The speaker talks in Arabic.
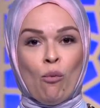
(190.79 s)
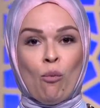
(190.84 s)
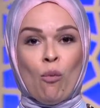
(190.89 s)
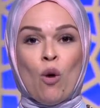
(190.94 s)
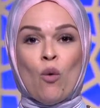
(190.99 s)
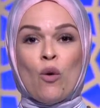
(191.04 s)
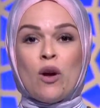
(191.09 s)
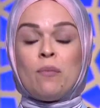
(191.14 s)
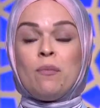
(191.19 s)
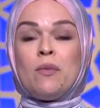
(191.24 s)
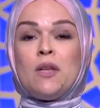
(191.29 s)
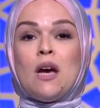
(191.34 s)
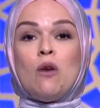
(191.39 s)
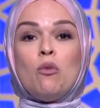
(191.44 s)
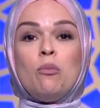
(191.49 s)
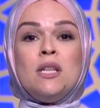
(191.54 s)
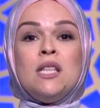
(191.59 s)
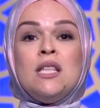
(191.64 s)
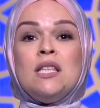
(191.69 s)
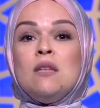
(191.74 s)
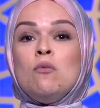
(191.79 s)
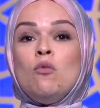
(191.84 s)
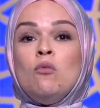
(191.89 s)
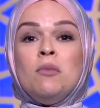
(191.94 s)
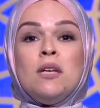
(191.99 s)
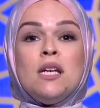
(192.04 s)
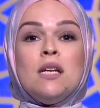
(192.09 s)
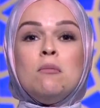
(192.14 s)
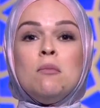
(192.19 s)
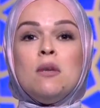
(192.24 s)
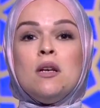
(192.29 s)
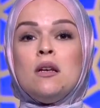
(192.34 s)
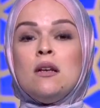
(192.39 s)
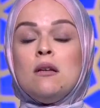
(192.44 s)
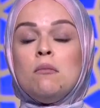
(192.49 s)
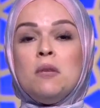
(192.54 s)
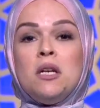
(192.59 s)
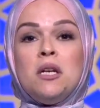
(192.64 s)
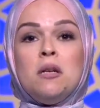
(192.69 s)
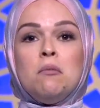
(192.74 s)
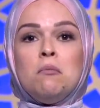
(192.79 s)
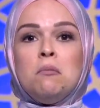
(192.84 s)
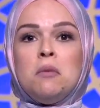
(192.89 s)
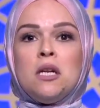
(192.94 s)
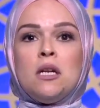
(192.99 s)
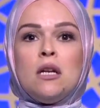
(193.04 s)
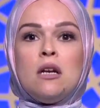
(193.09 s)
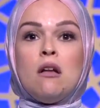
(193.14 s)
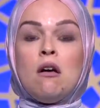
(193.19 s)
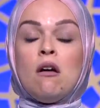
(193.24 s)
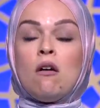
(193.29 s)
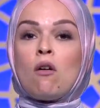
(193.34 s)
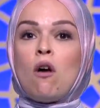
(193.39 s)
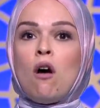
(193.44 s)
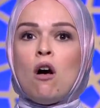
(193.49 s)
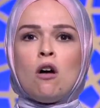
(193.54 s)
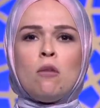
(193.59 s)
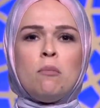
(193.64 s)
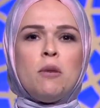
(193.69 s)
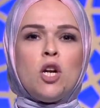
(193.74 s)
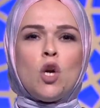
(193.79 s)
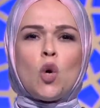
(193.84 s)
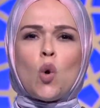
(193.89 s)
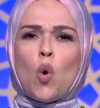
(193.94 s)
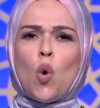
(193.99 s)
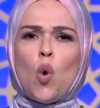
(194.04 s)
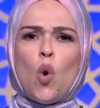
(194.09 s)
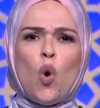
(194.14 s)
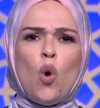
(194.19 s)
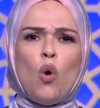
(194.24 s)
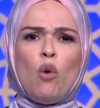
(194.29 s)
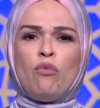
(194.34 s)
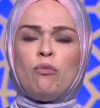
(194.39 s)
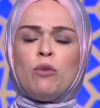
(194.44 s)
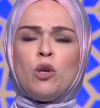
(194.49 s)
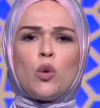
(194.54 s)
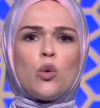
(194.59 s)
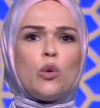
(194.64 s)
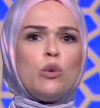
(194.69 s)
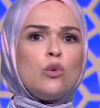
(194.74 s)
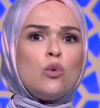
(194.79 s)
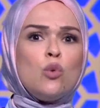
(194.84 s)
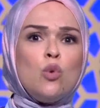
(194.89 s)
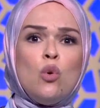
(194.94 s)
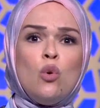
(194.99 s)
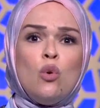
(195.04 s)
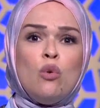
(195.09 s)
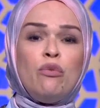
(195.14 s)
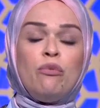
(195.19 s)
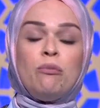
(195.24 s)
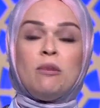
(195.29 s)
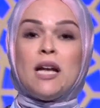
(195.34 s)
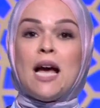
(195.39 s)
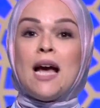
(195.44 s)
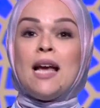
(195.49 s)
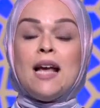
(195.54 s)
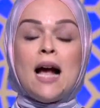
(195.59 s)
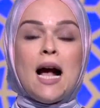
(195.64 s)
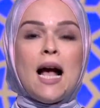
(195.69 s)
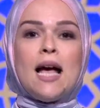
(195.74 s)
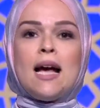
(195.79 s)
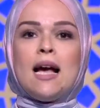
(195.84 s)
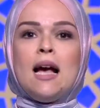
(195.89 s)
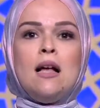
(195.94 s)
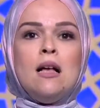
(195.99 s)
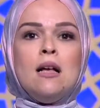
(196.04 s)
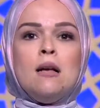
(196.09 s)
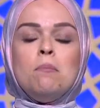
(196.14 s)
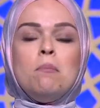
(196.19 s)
ما هو ابني او بنتي ممكن من من من الاحراج من الخوف من الكسوف من اي حاجه